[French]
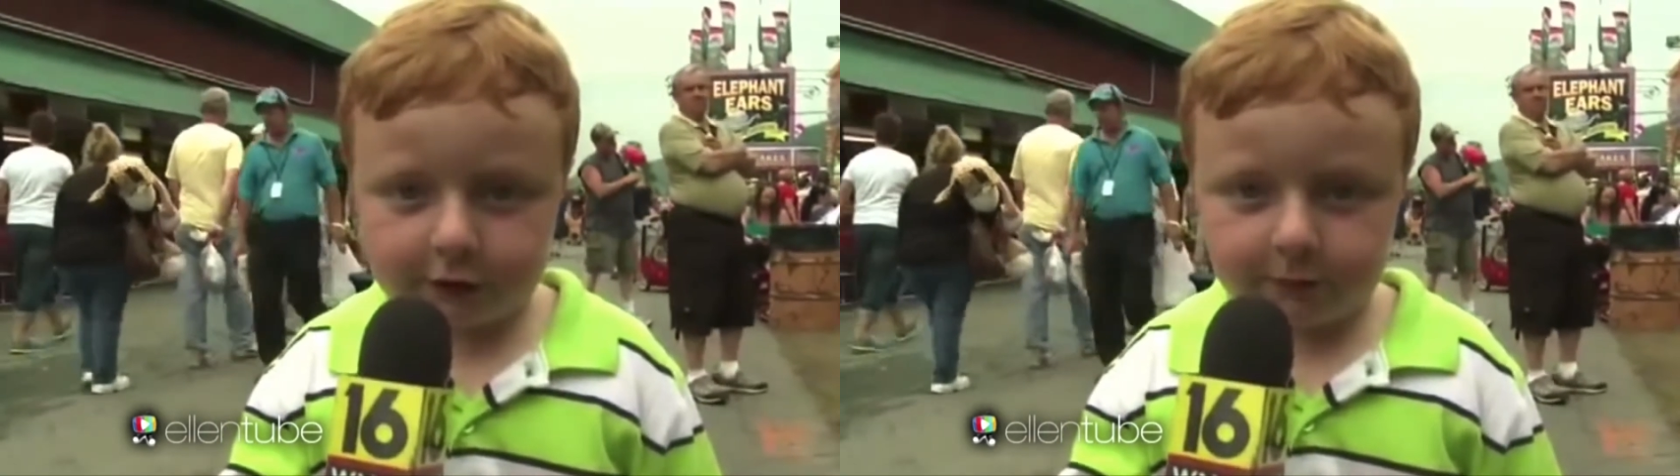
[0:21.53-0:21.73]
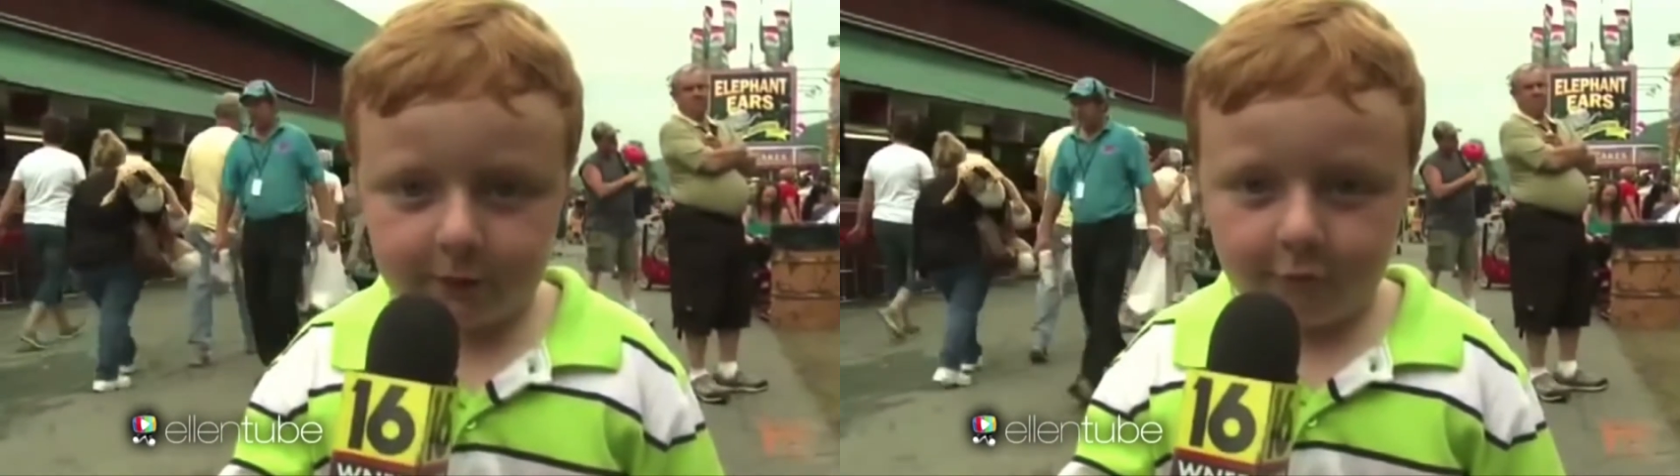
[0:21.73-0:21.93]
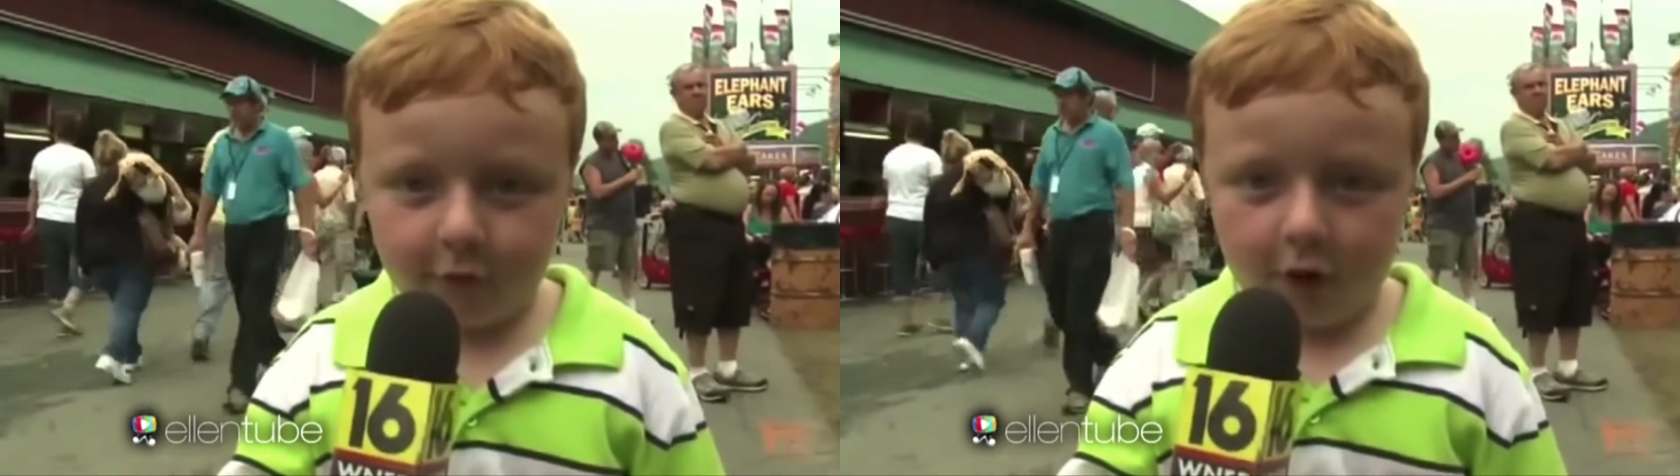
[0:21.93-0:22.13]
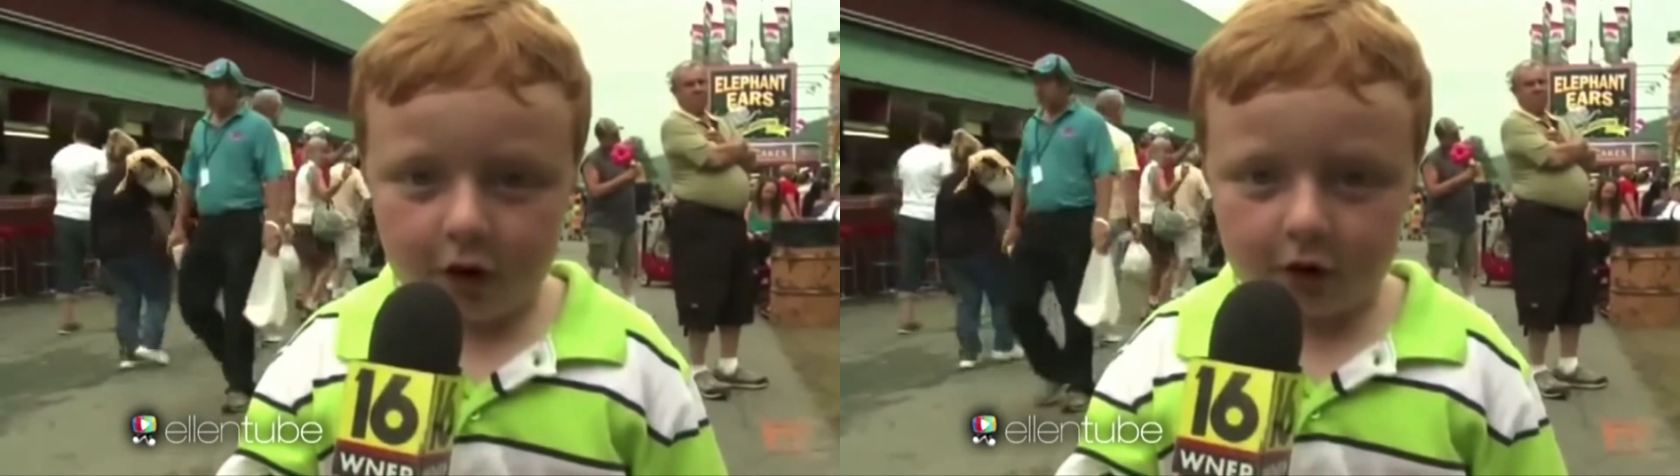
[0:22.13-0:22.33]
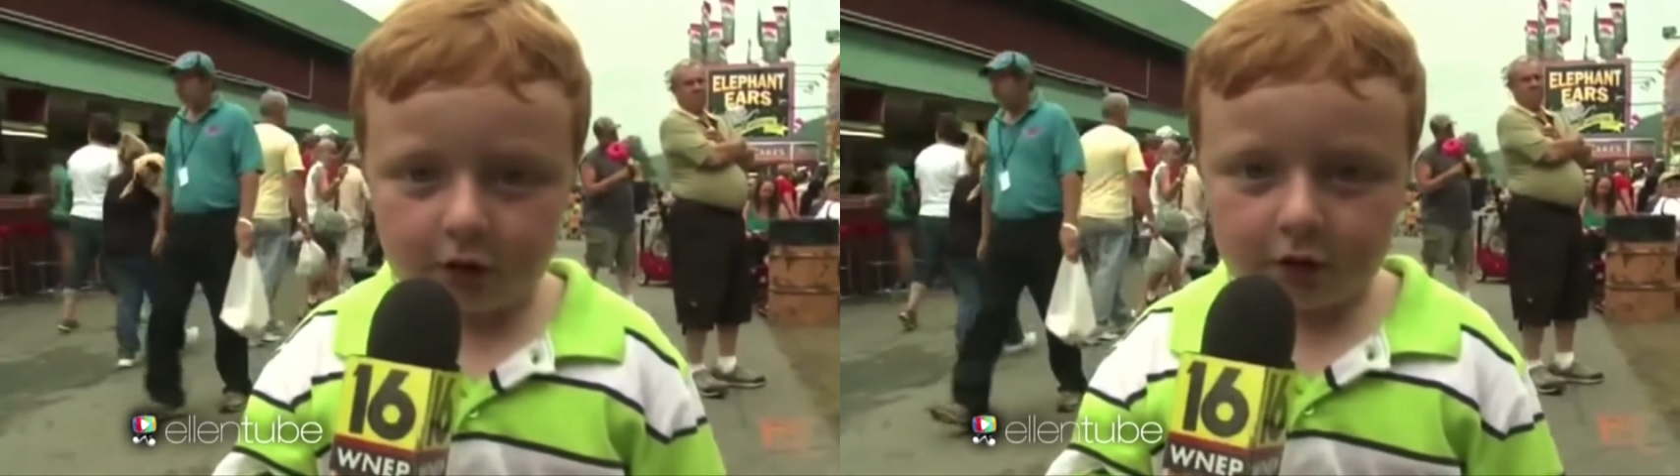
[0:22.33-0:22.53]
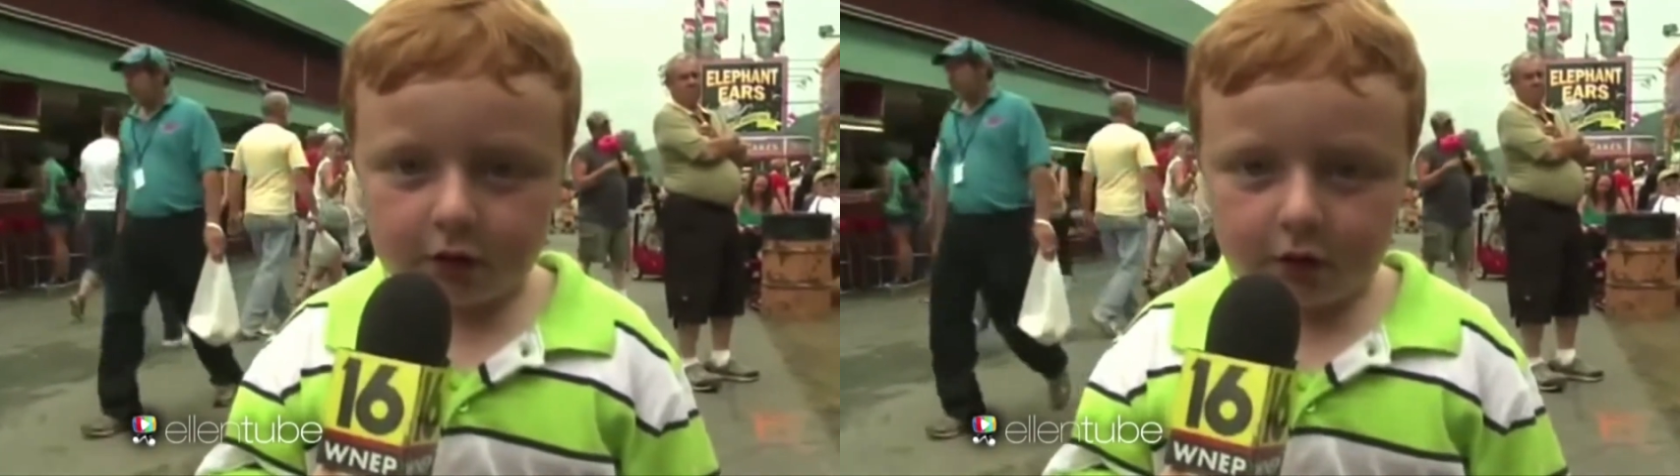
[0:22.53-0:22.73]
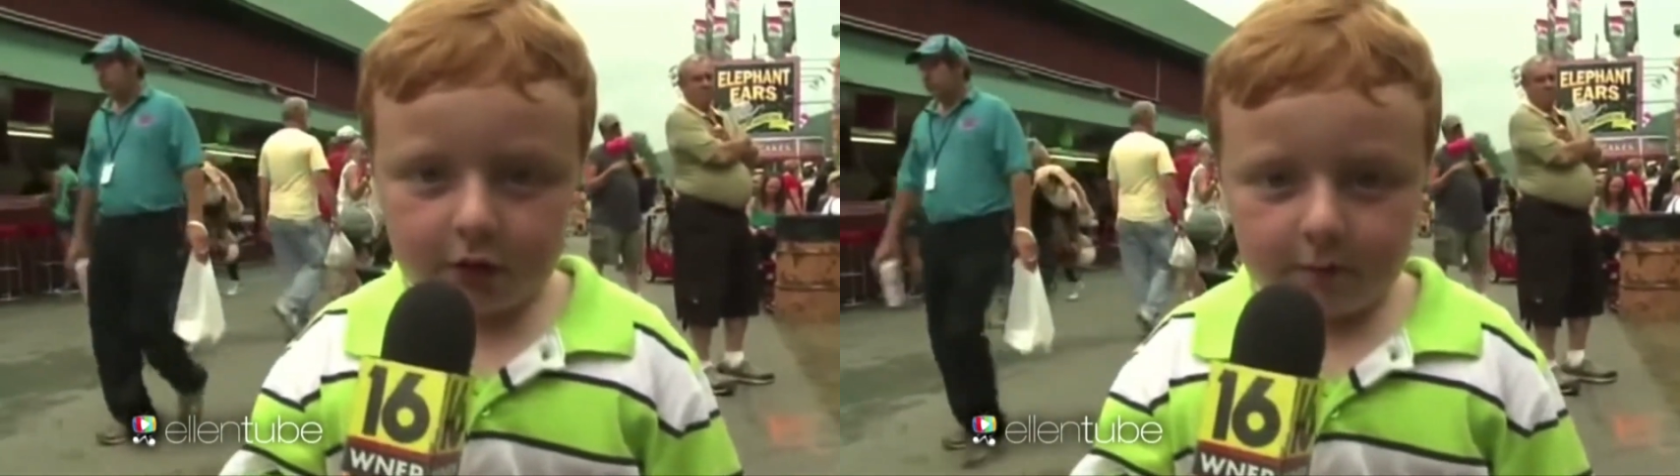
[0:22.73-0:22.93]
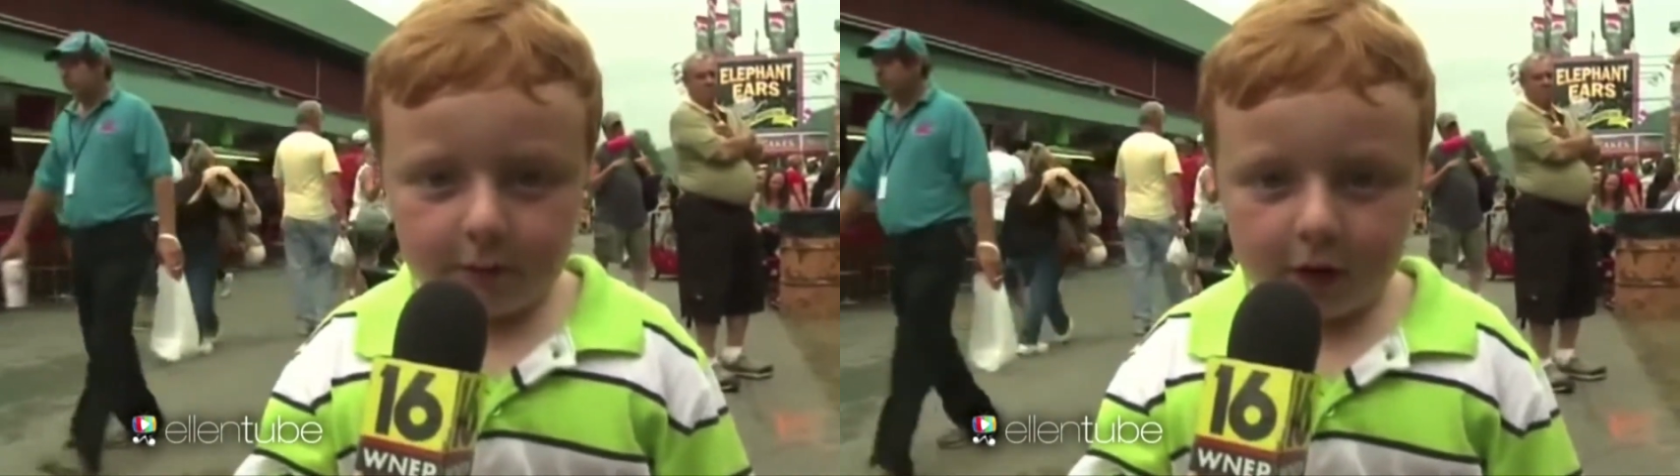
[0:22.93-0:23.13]
et j'aime bien
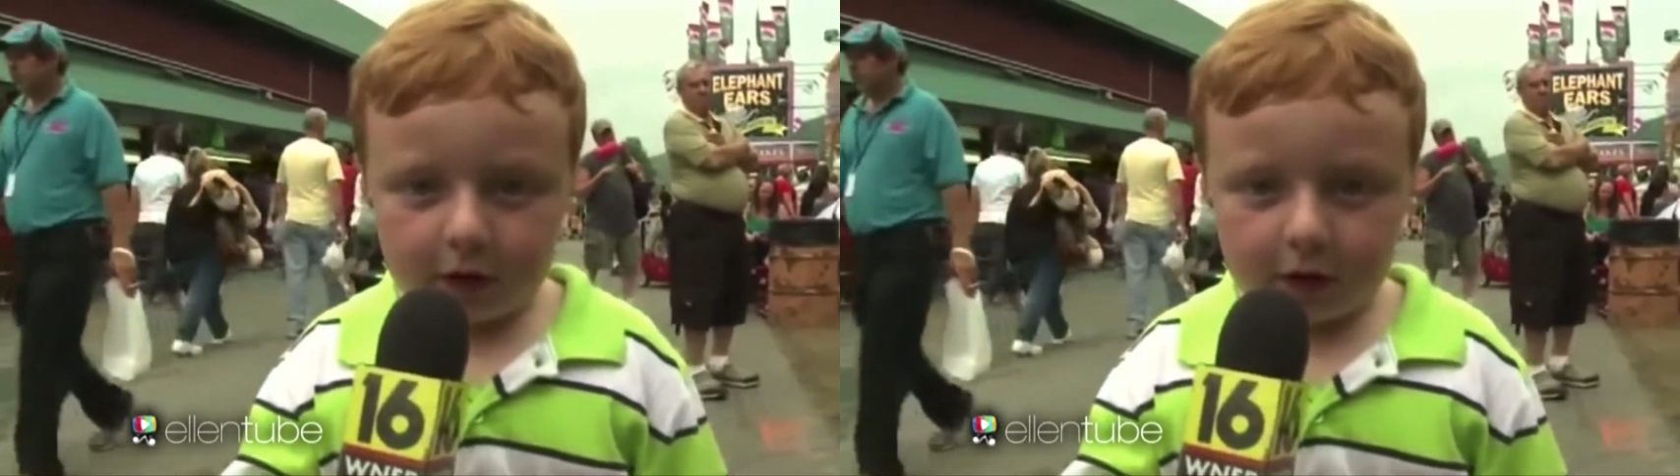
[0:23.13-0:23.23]
aussi